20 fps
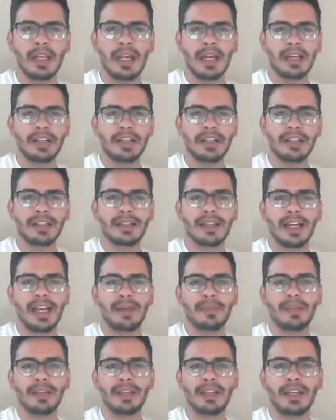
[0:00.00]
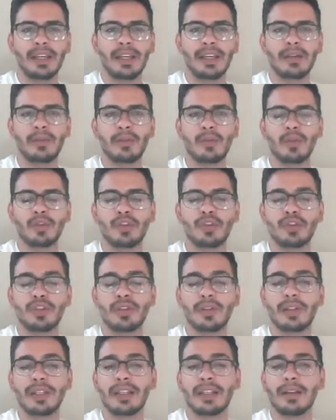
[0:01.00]
A gente sabe que o
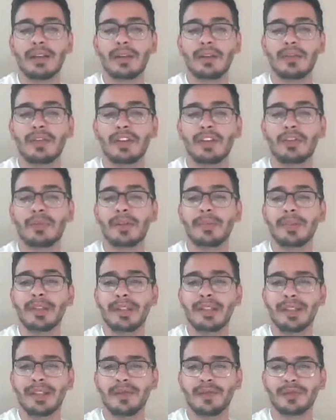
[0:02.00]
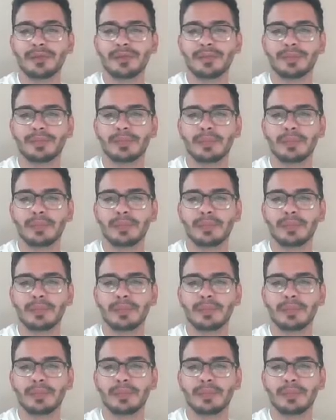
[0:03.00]
cortisol ele tem um efeito permissivo.